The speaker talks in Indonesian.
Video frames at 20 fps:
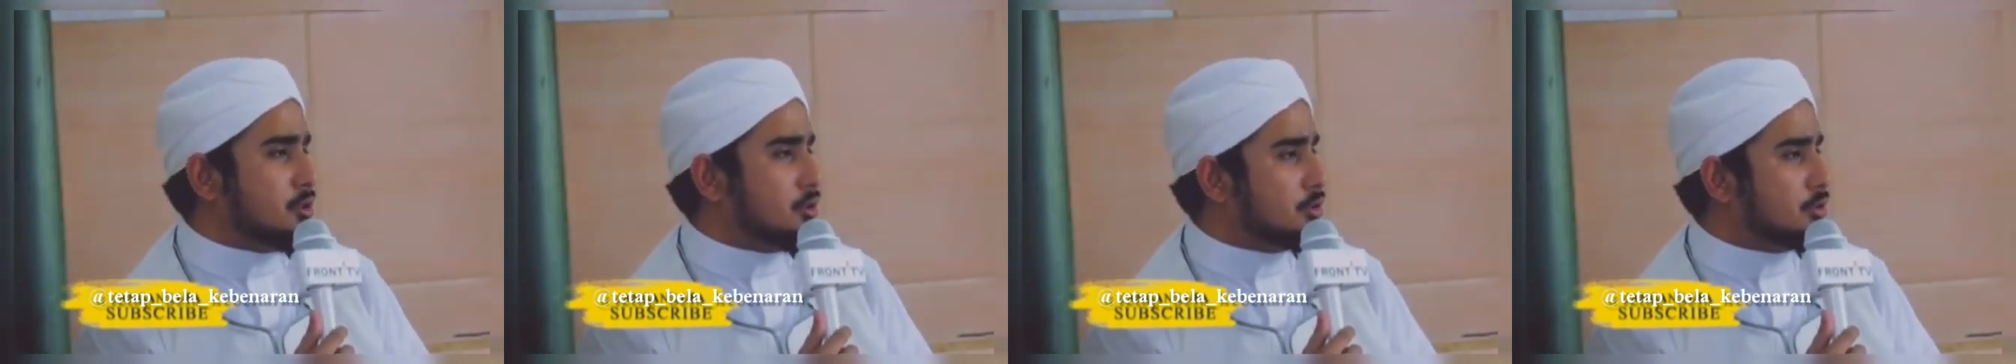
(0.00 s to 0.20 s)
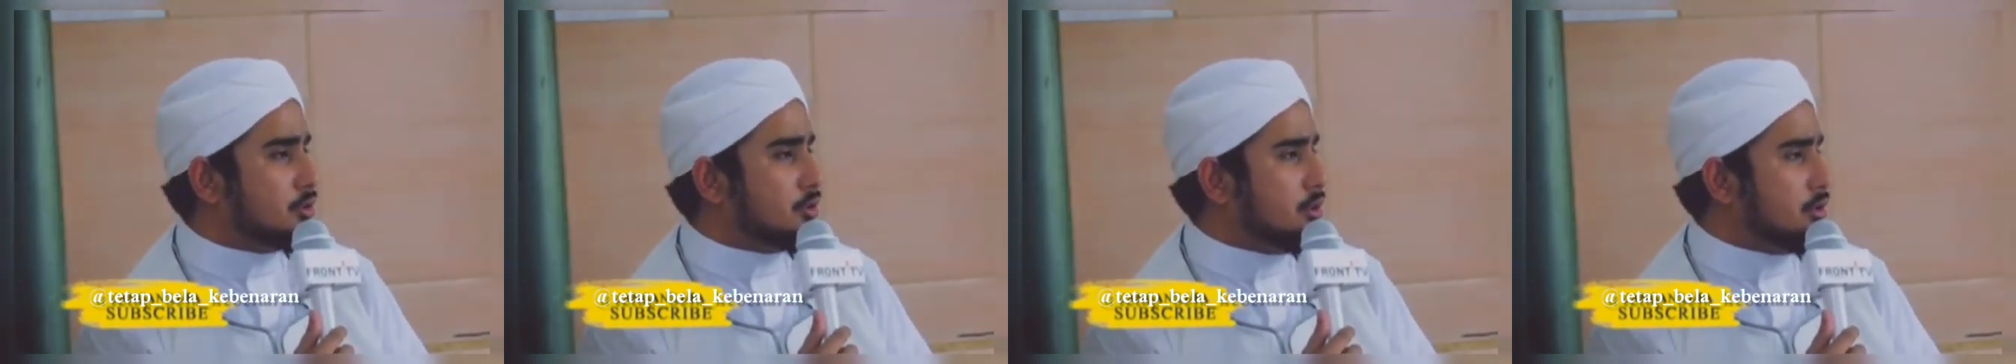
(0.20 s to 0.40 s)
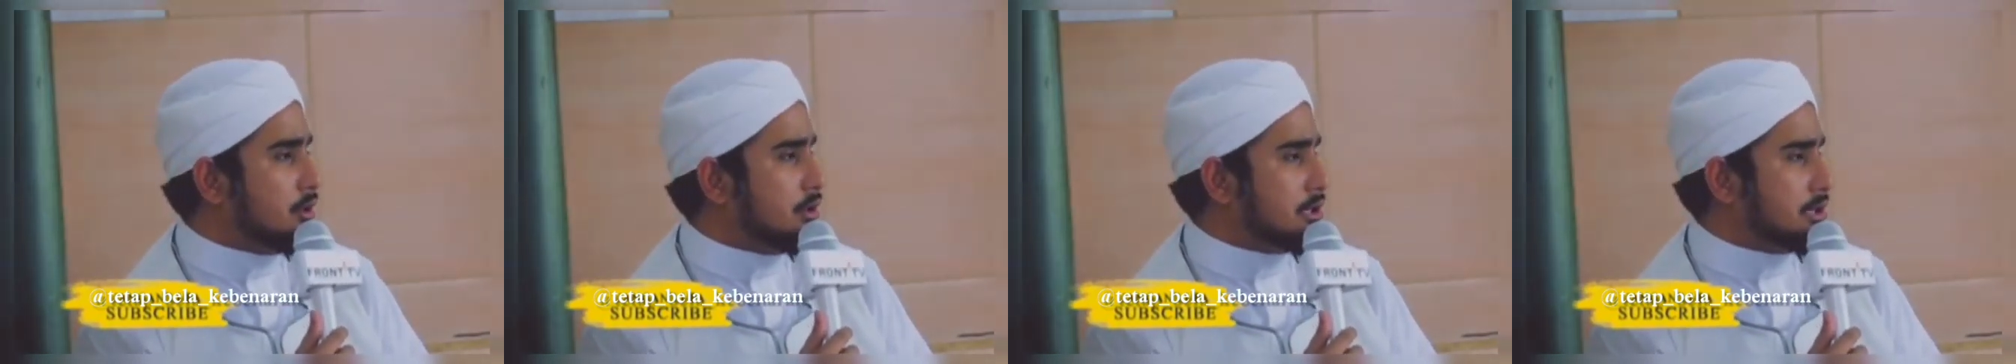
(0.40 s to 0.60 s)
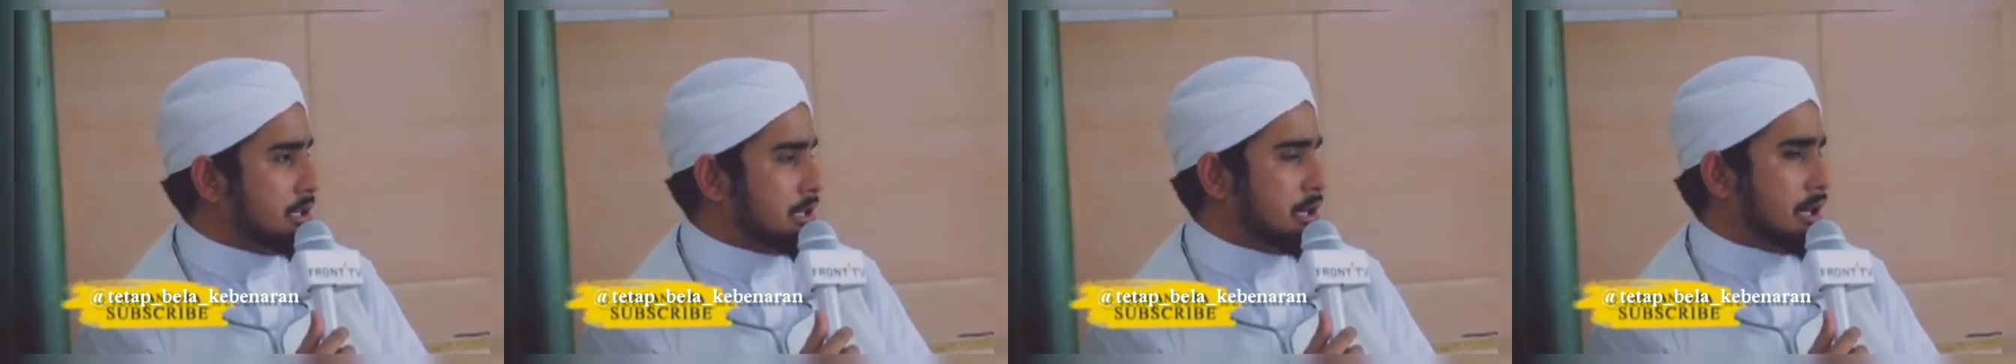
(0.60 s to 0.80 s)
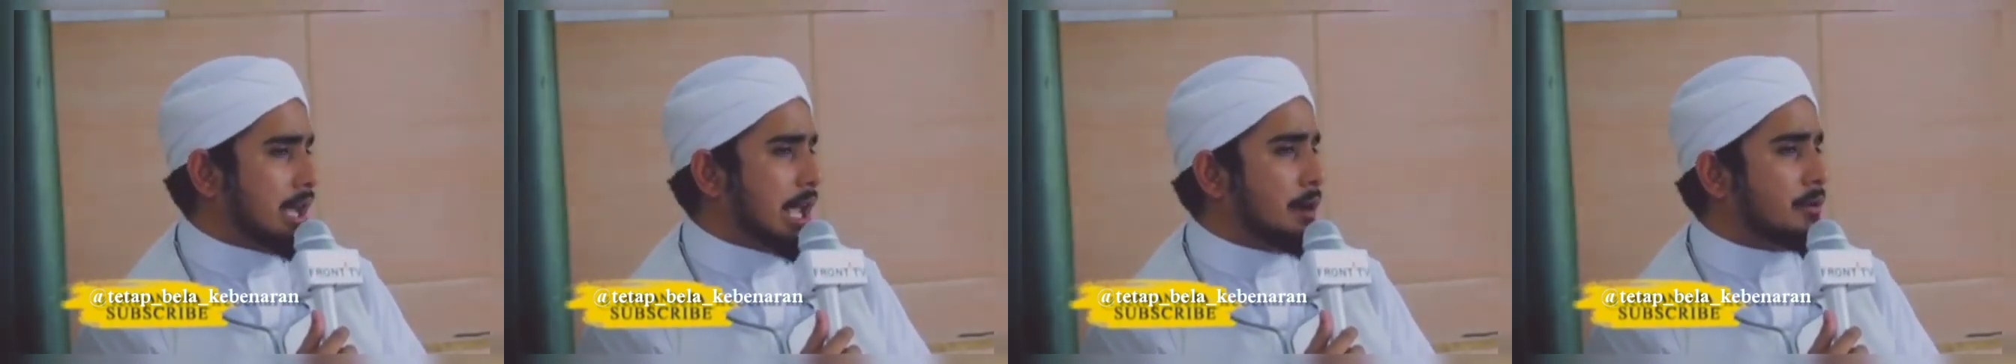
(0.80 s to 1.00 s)
doktor,
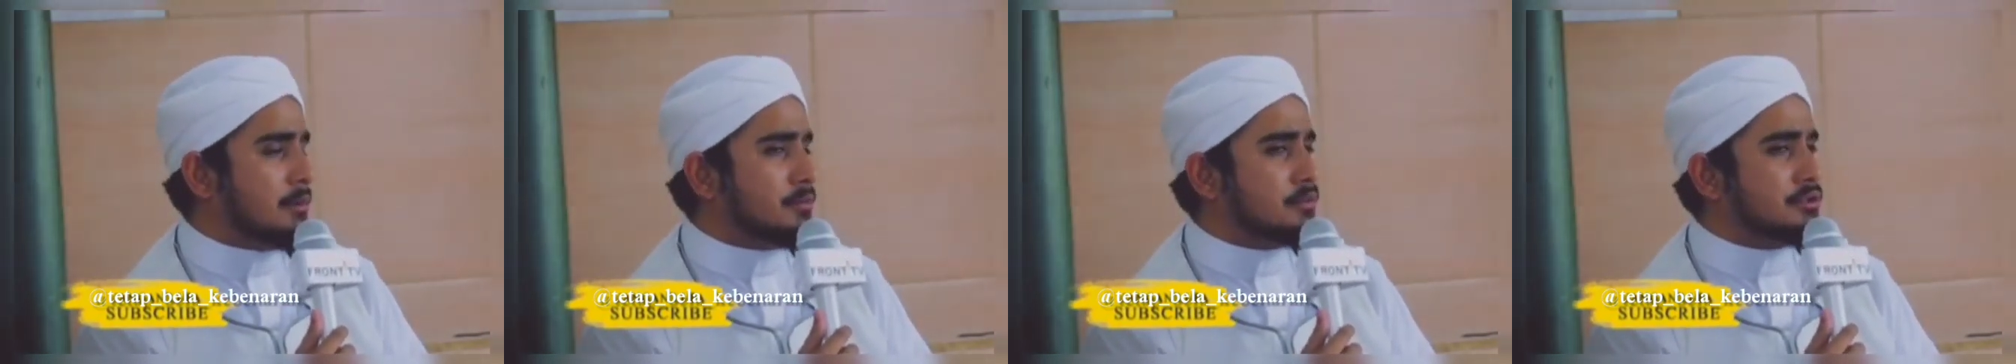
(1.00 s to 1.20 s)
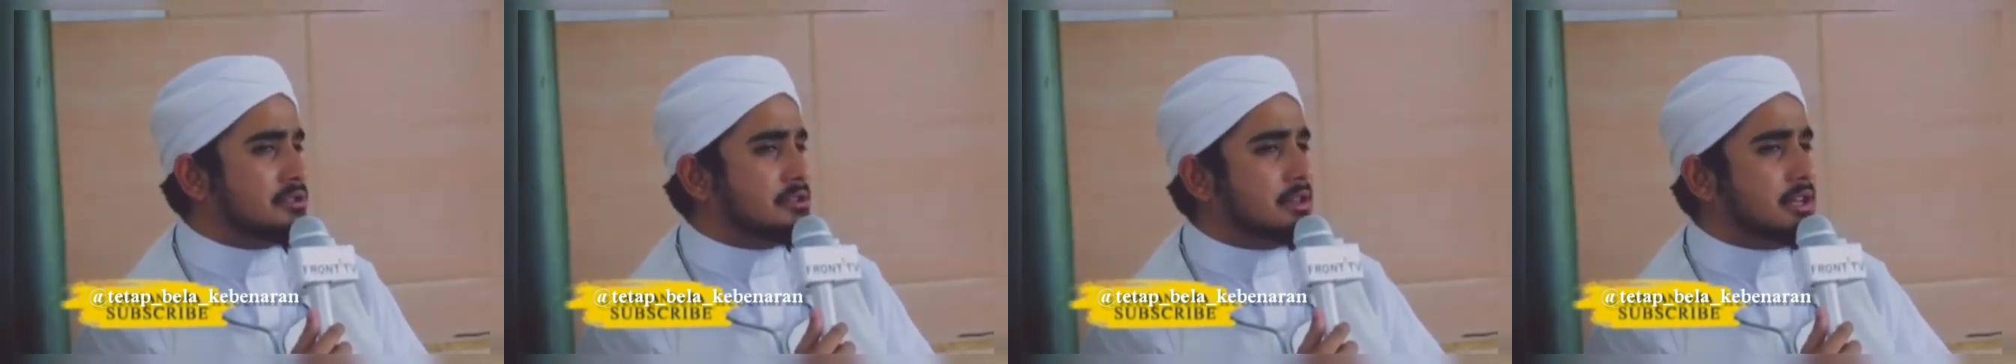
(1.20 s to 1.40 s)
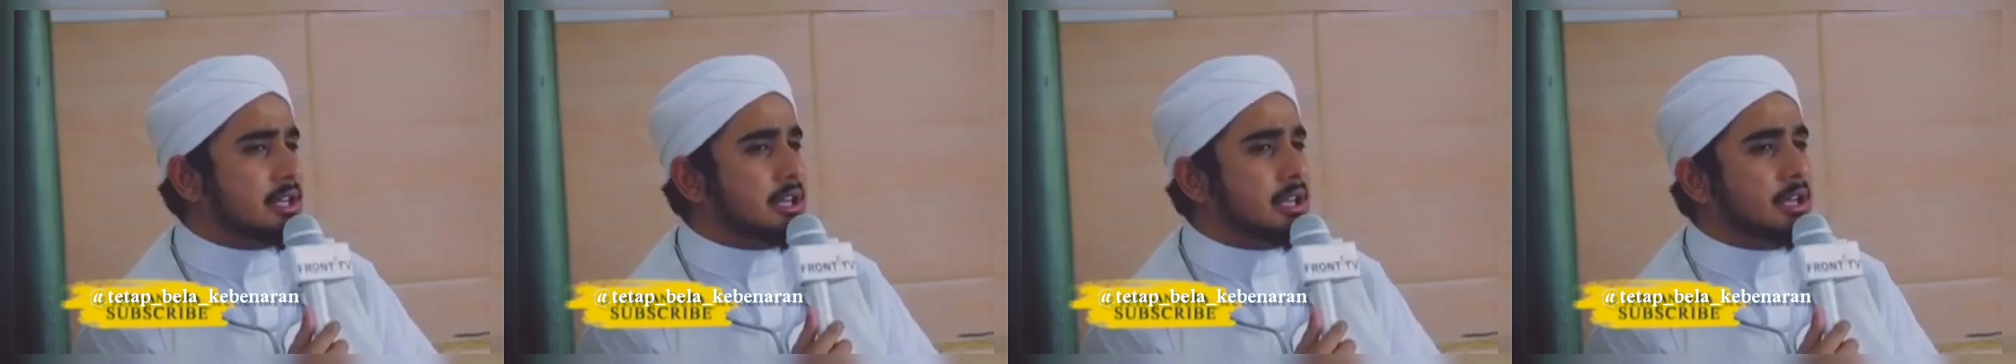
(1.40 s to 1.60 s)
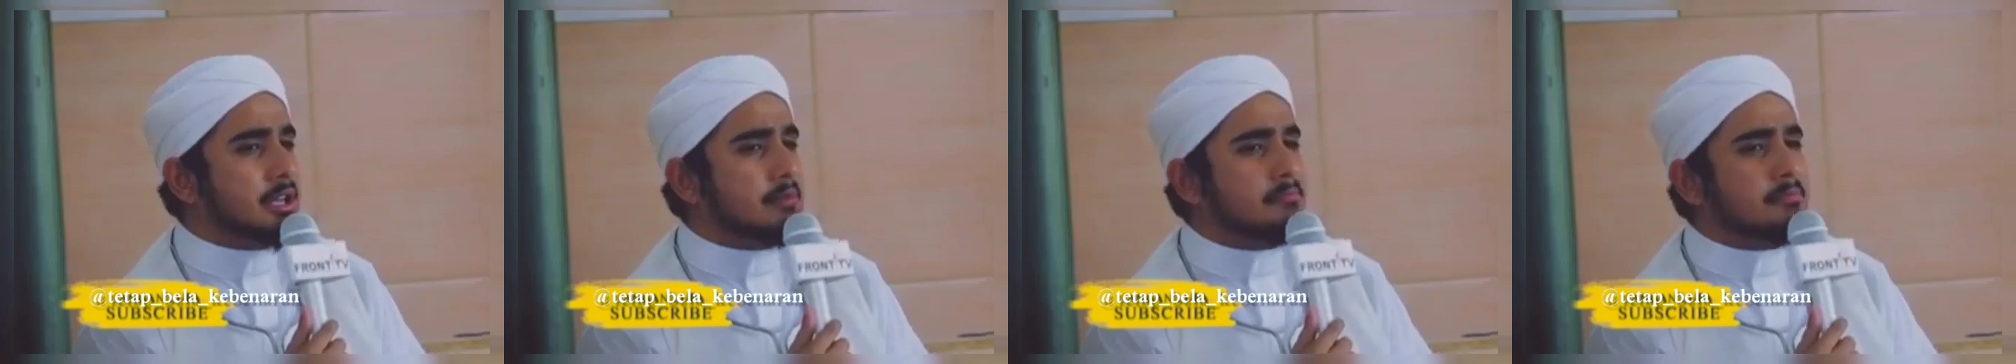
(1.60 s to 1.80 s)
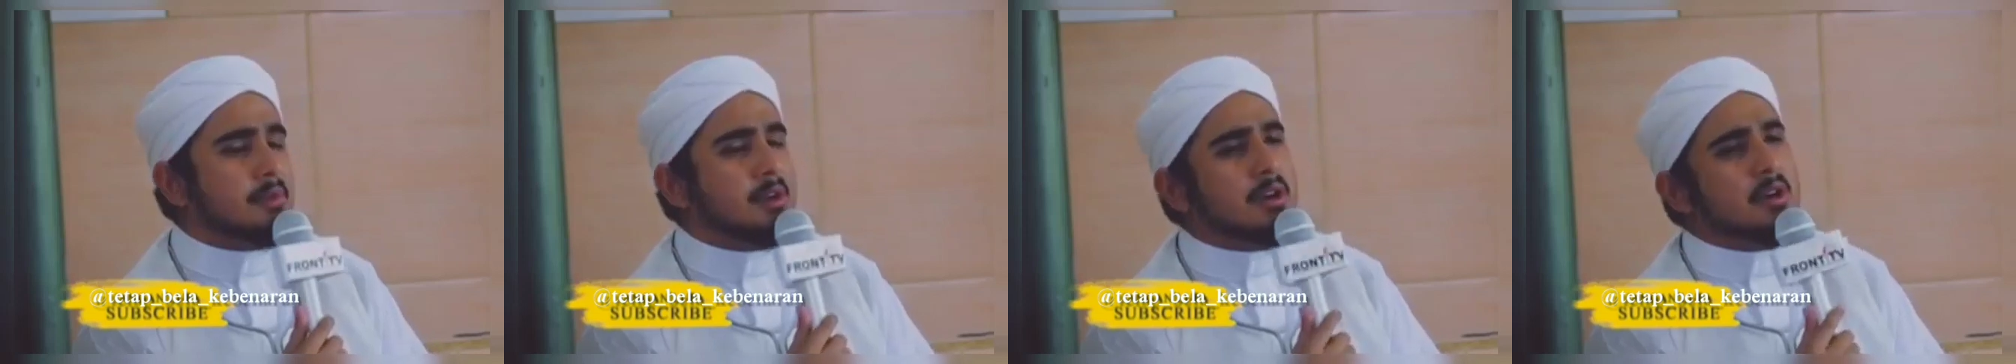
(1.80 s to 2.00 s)
cendekiawan
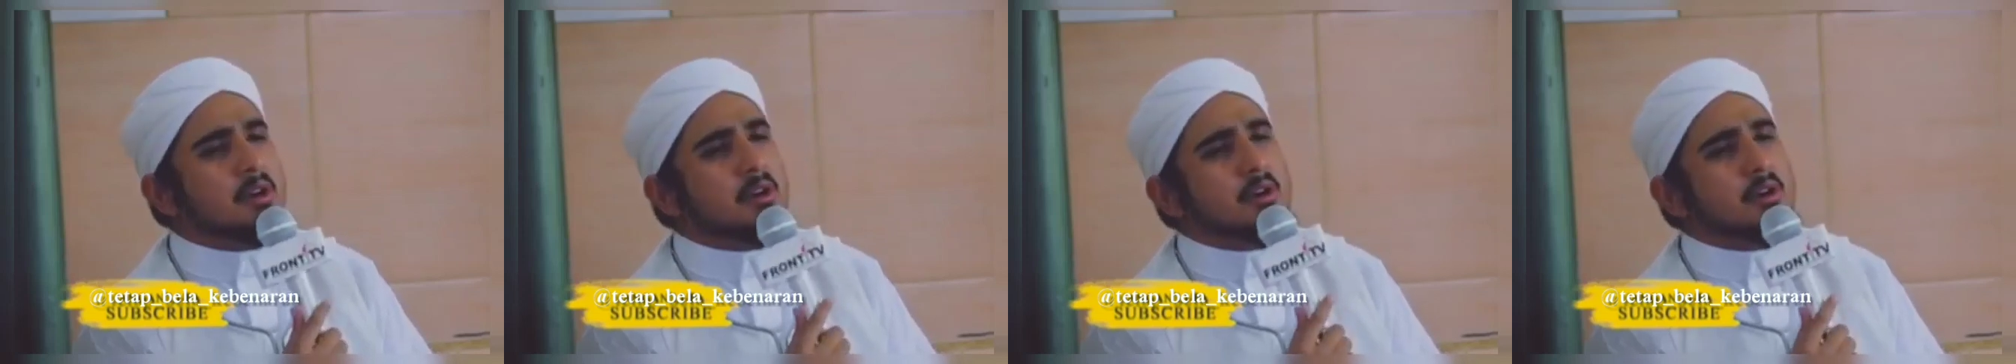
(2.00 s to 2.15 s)
muslim.